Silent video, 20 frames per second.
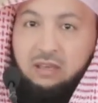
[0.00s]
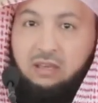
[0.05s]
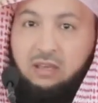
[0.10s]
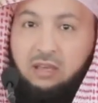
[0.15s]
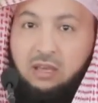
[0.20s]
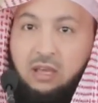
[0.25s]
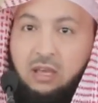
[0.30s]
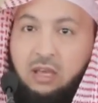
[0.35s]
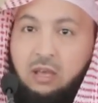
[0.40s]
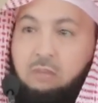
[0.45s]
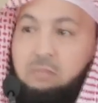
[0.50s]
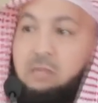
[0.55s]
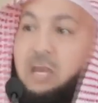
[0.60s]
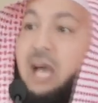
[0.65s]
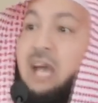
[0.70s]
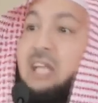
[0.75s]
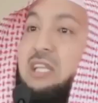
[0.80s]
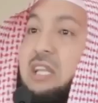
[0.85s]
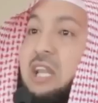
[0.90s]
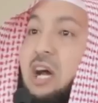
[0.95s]
как ученые
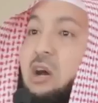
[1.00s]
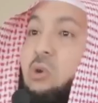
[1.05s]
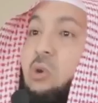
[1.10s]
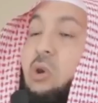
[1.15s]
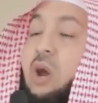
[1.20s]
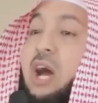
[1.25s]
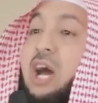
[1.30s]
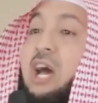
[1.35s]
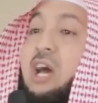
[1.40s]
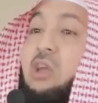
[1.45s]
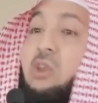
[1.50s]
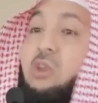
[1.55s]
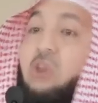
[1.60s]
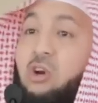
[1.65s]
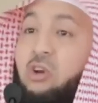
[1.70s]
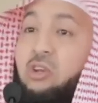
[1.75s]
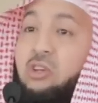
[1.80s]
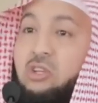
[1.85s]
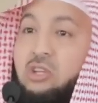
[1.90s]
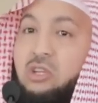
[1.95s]
его времени
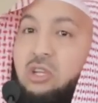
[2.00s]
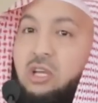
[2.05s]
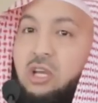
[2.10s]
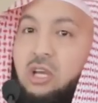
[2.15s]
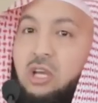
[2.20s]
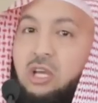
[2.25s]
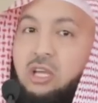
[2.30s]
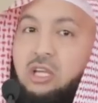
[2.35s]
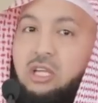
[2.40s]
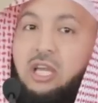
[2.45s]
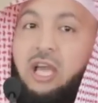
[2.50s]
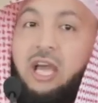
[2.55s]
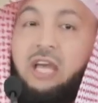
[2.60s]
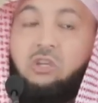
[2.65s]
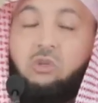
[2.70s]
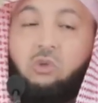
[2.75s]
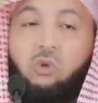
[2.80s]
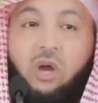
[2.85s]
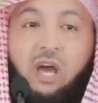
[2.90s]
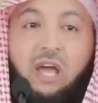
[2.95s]
засвидетельствовали, что
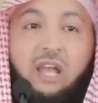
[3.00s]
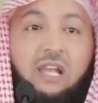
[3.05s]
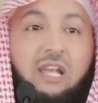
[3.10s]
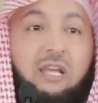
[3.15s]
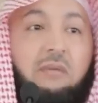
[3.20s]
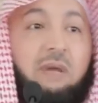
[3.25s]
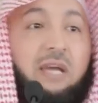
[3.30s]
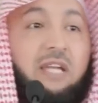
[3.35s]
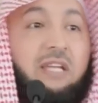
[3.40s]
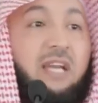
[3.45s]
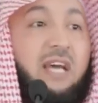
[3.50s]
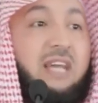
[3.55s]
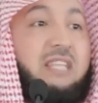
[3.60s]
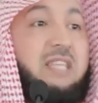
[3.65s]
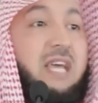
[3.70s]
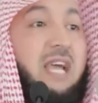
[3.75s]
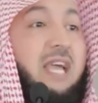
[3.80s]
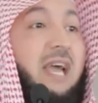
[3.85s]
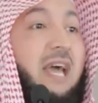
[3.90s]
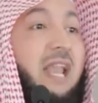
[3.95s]
он достоин обучать
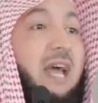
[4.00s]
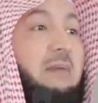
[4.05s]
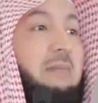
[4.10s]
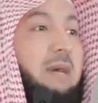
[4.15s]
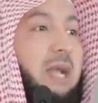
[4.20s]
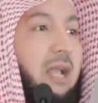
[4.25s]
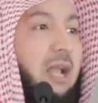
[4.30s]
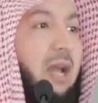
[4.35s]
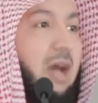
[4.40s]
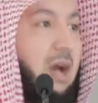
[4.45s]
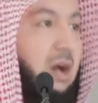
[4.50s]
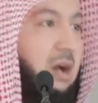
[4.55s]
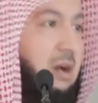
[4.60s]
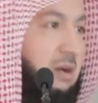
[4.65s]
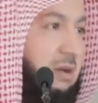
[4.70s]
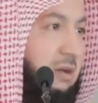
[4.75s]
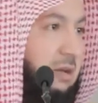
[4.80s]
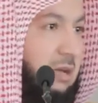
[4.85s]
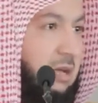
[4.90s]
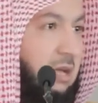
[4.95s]
людей словам
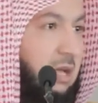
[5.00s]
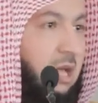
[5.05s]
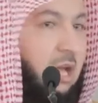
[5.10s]
Аллаха,